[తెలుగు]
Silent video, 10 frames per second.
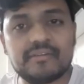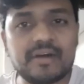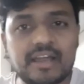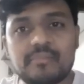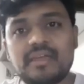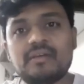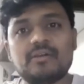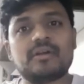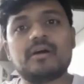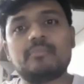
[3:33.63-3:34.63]
అన్నమయ్య
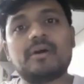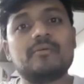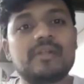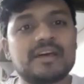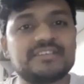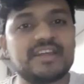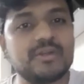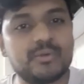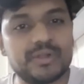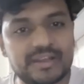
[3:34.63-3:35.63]
యొక్క మనవుడు రాశారు
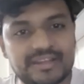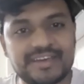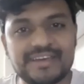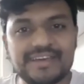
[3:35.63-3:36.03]
అనుకున్నారట